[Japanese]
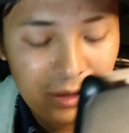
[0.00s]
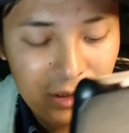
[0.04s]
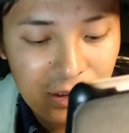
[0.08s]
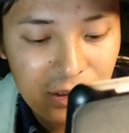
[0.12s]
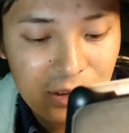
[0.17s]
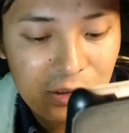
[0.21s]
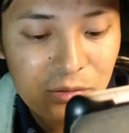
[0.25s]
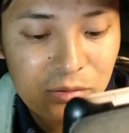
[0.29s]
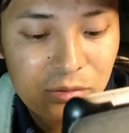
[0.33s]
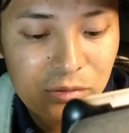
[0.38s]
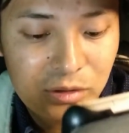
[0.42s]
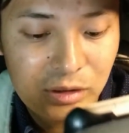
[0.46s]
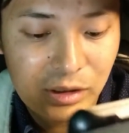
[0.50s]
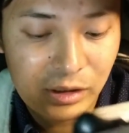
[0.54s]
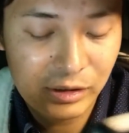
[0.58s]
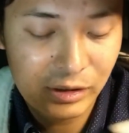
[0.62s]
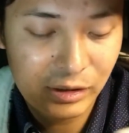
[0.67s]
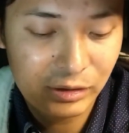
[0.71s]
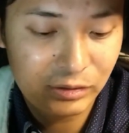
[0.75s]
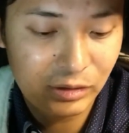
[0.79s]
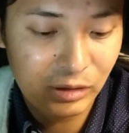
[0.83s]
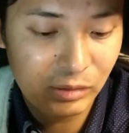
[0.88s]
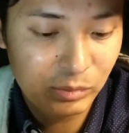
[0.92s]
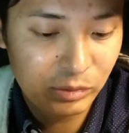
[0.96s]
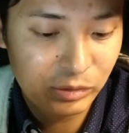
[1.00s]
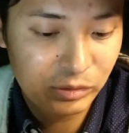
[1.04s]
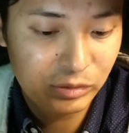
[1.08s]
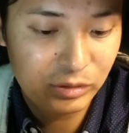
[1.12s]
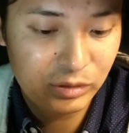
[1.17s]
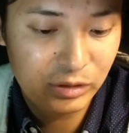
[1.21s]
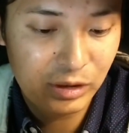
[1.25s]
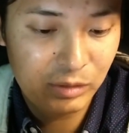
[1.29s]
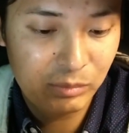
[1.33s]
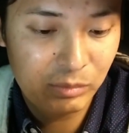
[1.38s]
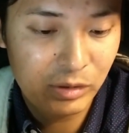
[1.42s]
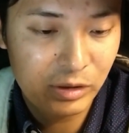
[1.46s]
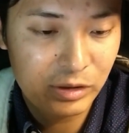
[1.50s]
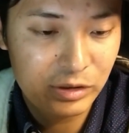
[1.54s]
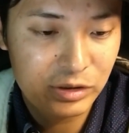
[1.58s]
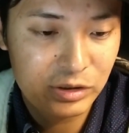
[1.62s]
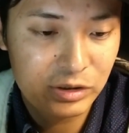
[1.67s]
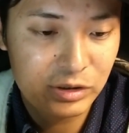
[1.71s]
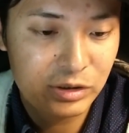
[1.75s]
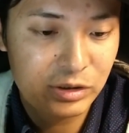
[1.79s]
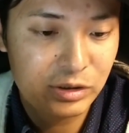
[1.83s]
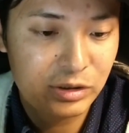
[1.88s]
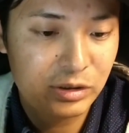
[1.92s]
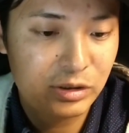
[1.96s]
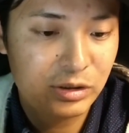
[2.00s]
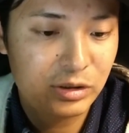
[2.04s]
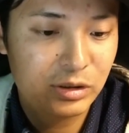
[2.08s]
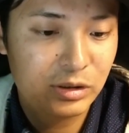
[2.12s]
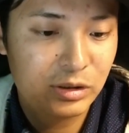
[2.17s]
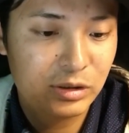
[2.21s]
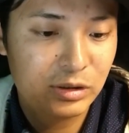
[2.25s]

あり得るかなと思ってます。